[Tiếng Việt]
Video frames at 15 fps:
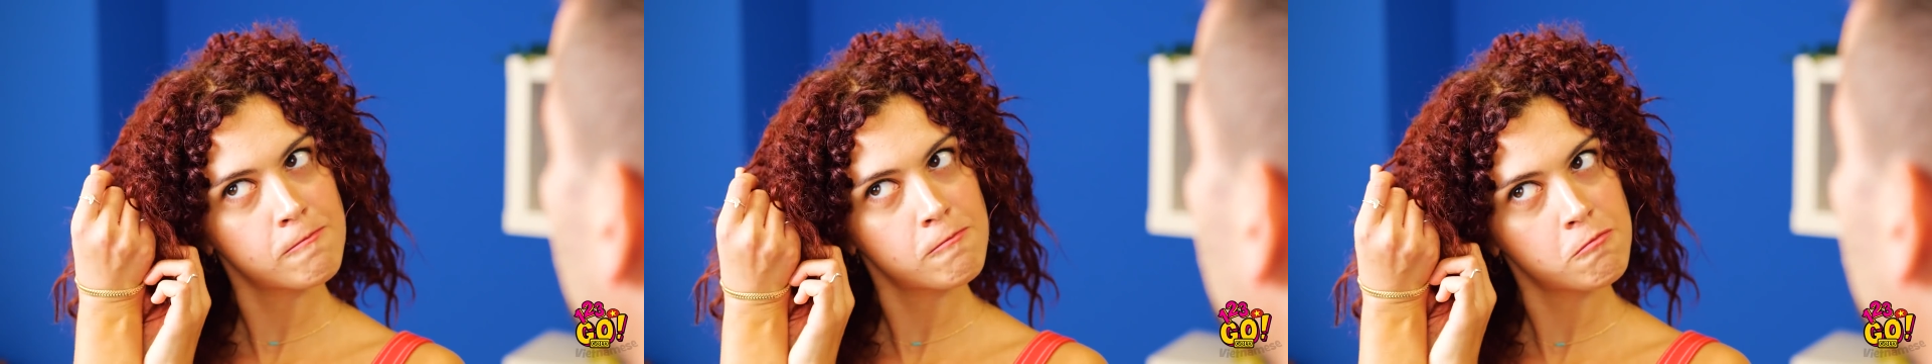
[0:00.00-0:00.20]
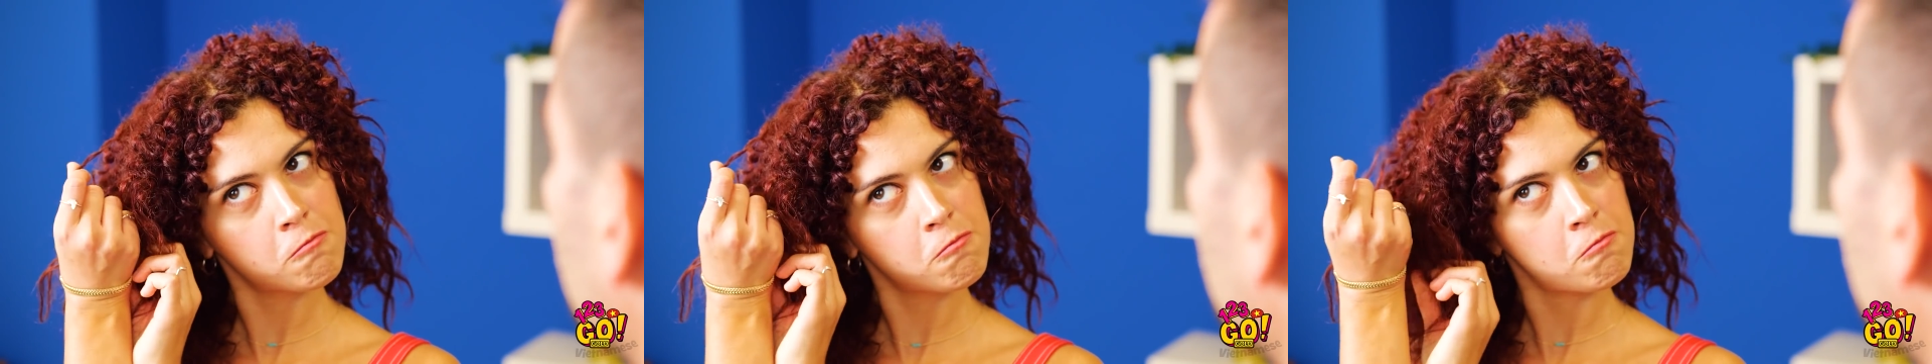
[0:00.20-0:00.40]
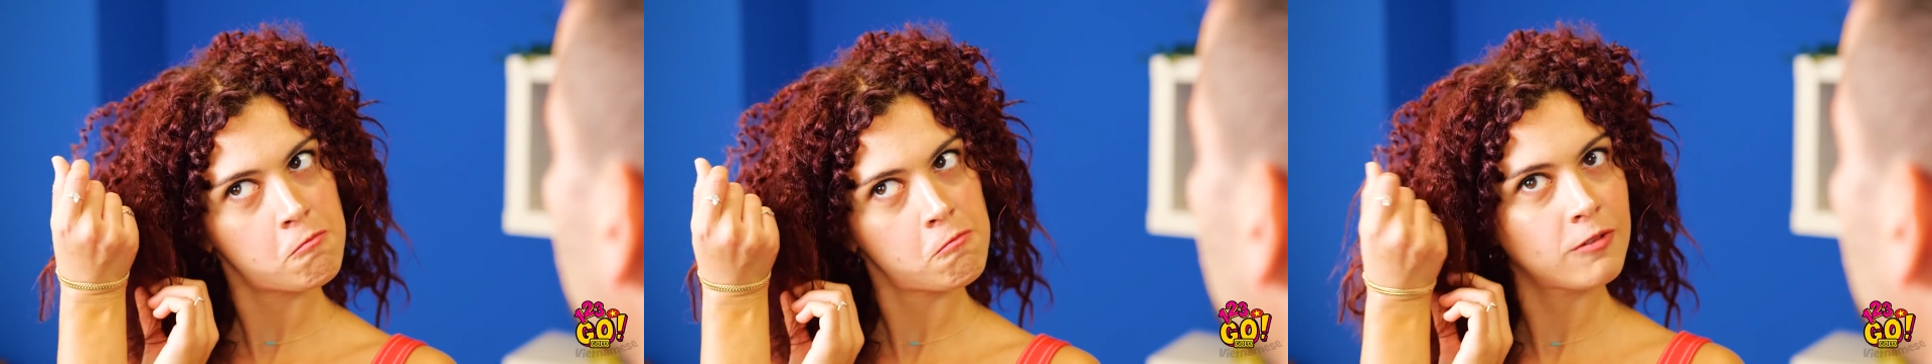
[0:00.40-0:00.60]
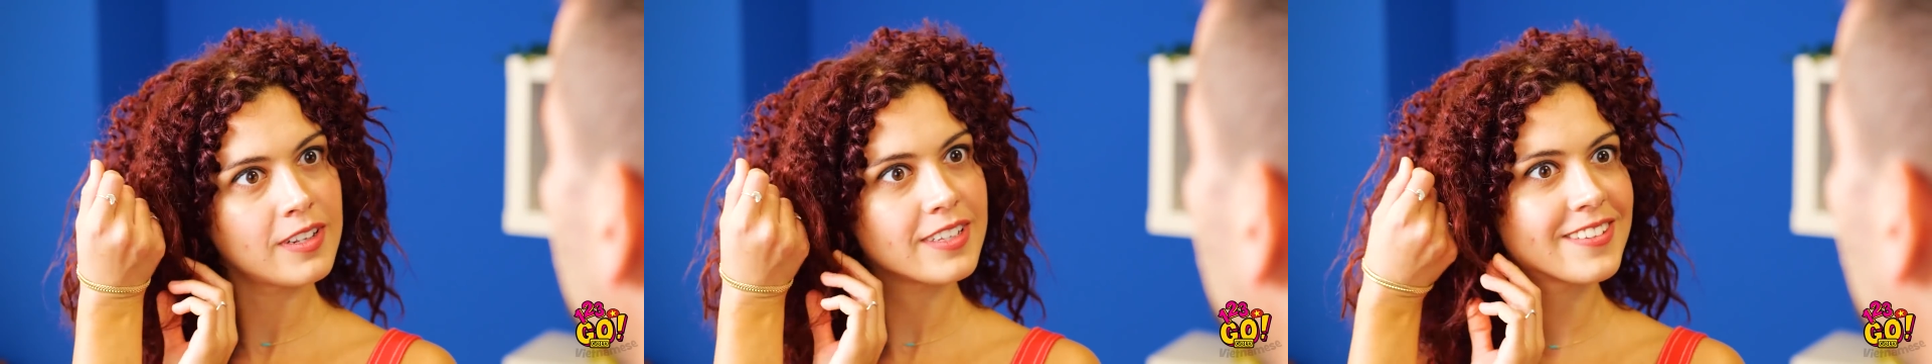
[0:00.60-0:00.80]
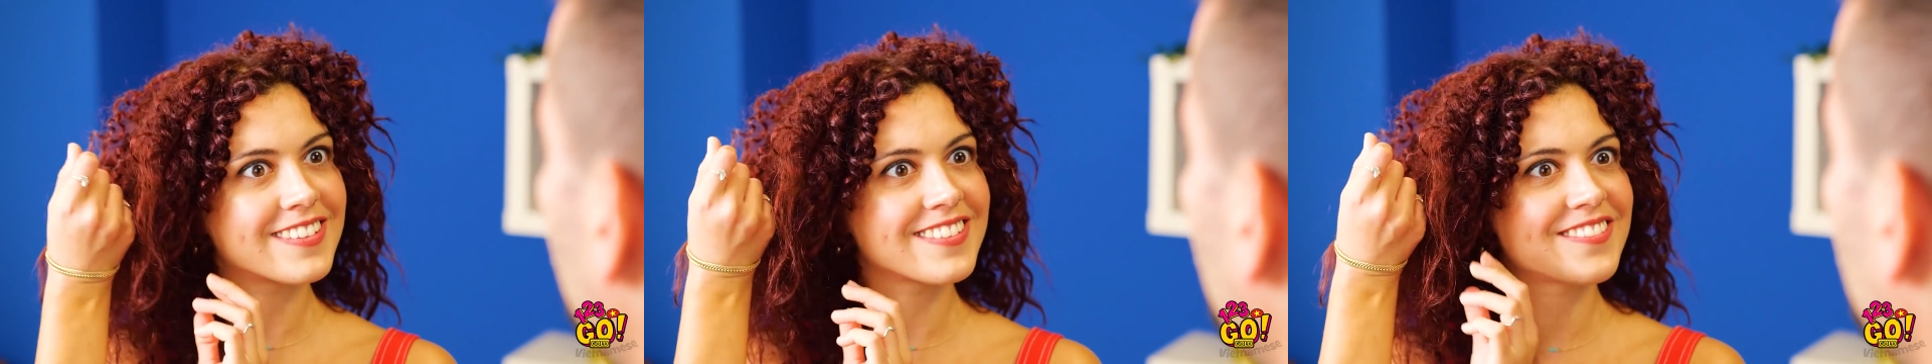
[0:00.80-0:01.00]
những lọn
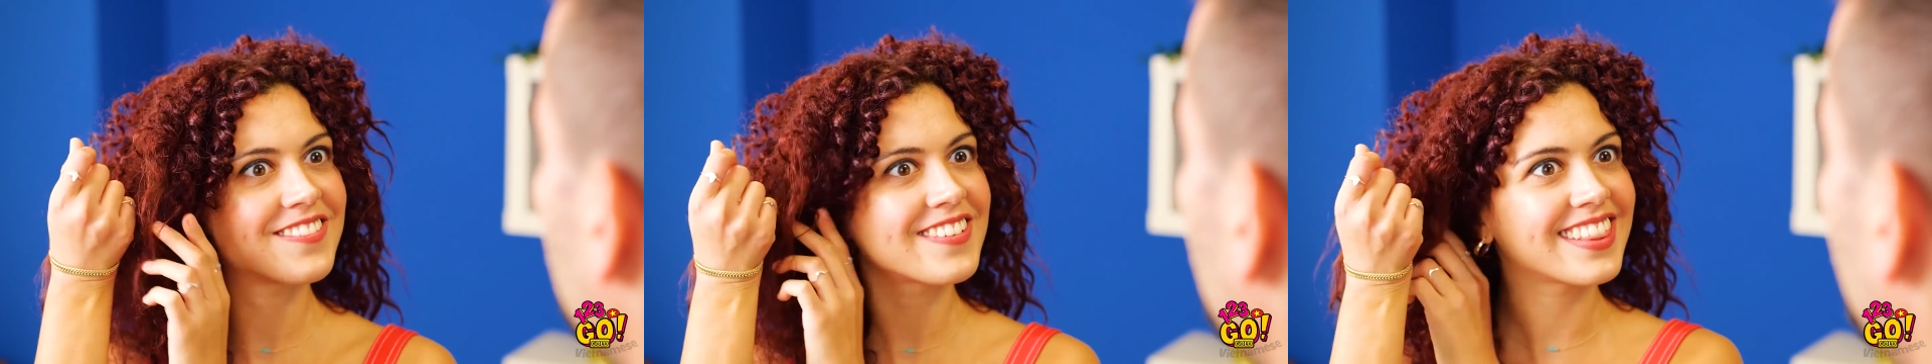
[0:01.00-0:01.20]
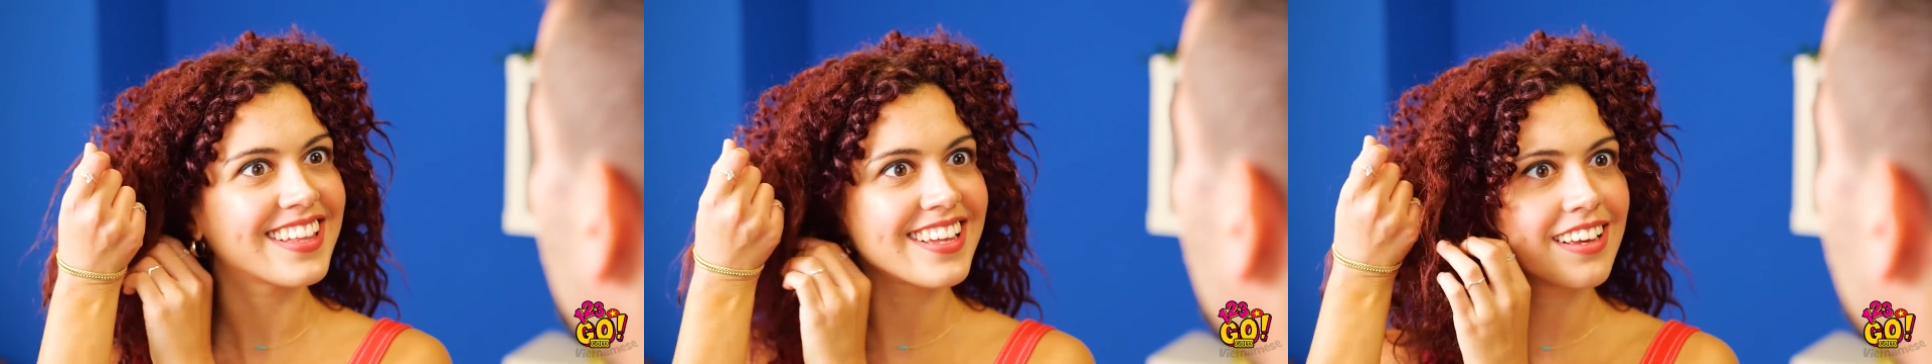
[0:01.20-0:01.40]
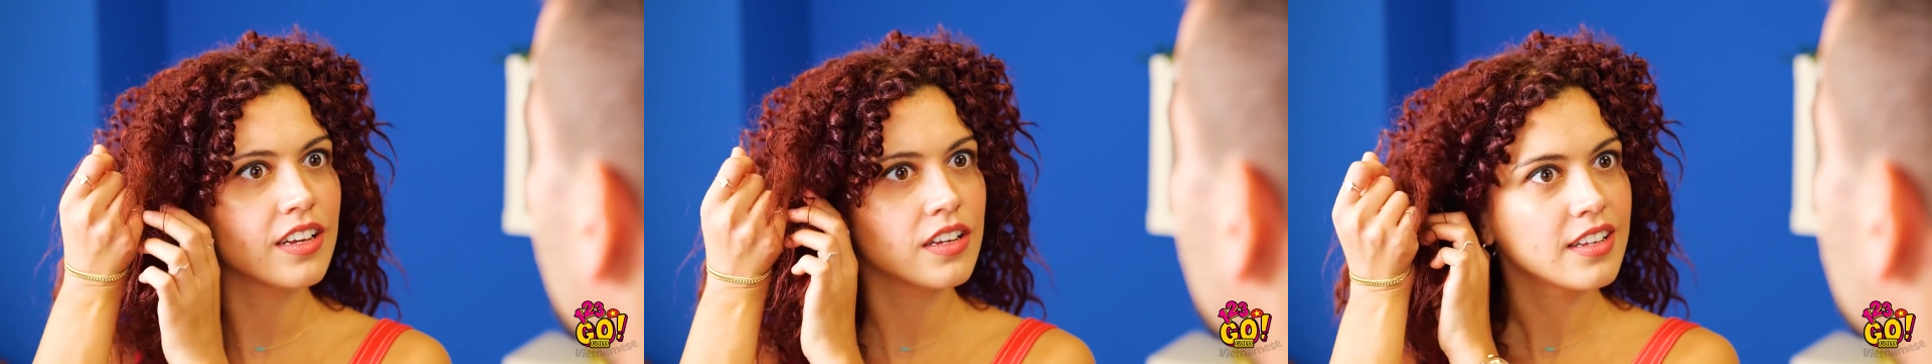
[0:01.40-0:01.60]
tóc của bạn như hút